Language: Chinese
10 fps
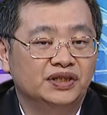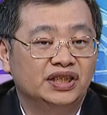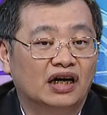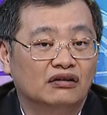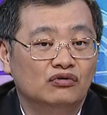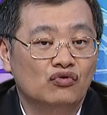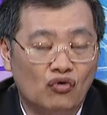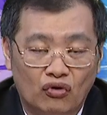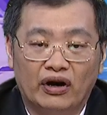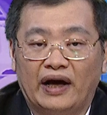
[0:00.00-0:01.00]
比较
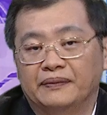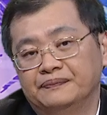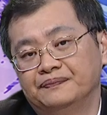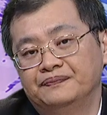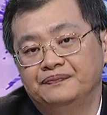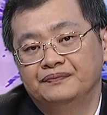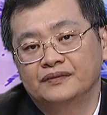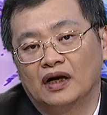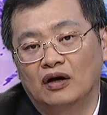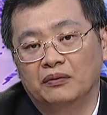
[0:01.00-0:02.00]
弱了。
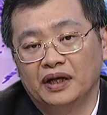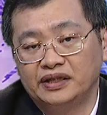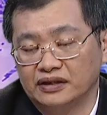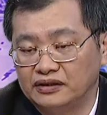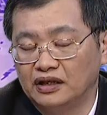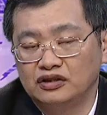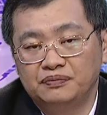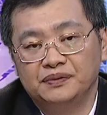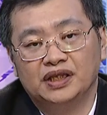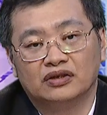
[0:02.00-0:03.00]
好，我们要讲实在就
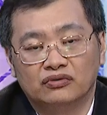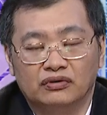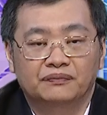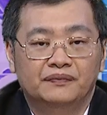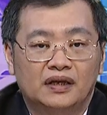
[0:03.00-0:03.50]
是比较弱。